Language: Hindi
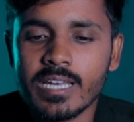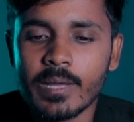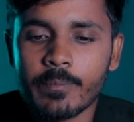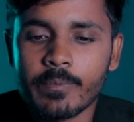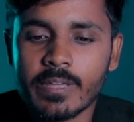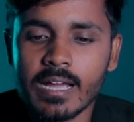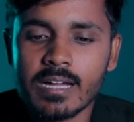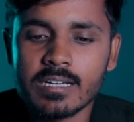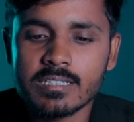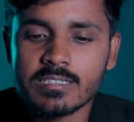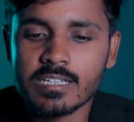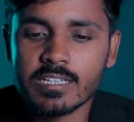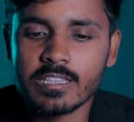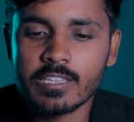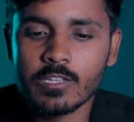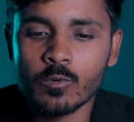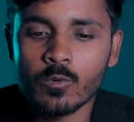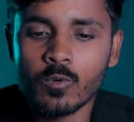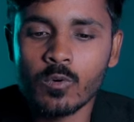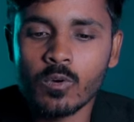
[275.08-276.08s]
लिए आप क्या कर
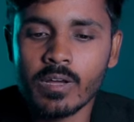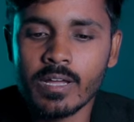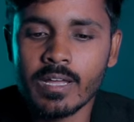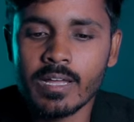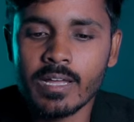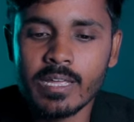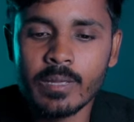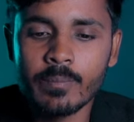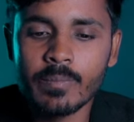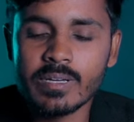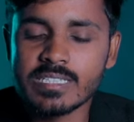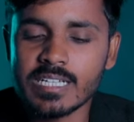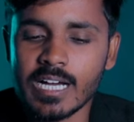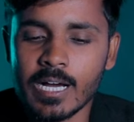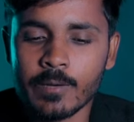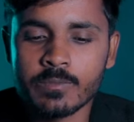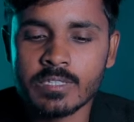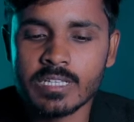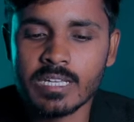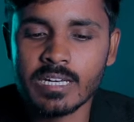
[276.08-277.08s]
सकते हो इमेज
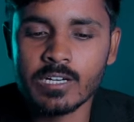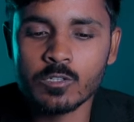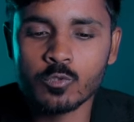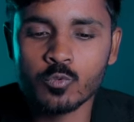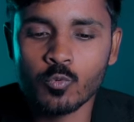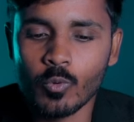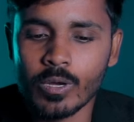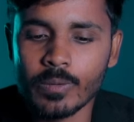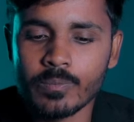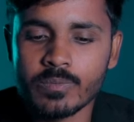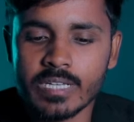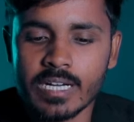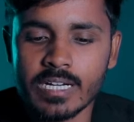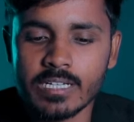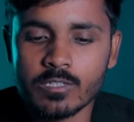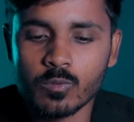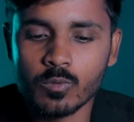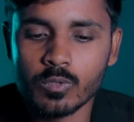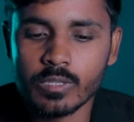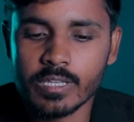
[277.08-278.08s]
अपस्केलर जो
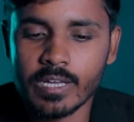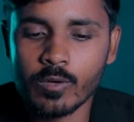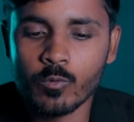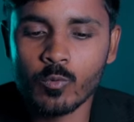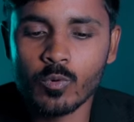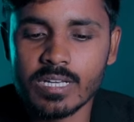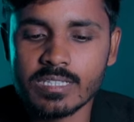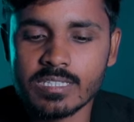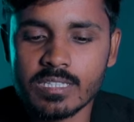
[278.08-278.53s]
वेबसाइट्स होते हैं उनका